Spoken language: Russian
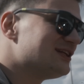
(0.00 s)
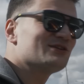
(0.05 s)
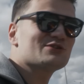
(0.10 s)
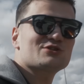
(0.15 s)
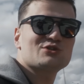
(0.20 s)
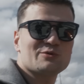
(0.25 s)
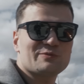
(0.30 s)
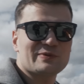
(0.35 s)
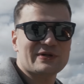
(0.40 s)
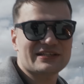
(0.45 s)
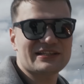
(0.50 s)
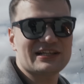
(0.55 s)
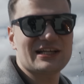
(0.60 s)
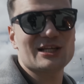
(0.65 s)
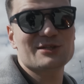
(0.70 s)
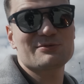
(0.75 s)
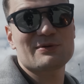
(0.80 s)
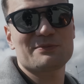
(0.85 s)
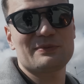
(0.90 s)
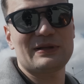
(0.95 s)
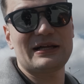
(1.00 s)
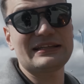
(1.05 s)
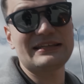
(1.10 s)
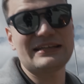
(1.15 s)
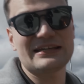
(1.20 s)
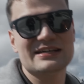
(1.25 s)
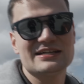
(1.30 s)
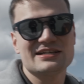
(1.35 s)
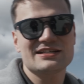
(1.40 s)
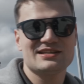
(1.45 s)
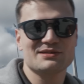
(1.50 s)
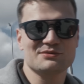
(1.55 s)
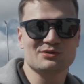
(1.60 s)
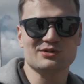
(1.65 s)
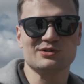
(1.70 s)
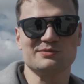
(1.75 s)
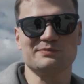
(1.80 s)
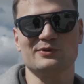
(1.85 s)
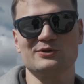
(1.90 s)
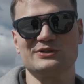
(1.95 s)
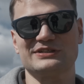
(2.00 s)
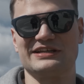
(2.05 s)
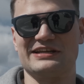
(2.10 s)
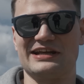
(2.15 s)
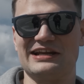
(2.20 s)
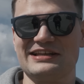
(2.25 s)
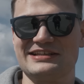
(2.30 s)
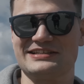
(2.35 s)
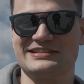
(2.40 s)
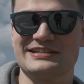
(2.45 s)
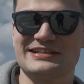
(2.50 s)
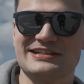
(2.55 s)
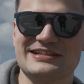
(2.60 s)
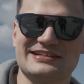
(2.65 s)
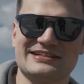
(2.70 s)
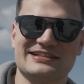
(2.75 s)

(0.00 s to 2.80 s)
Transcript: Ну что, покатались по платке, немного поускорялись.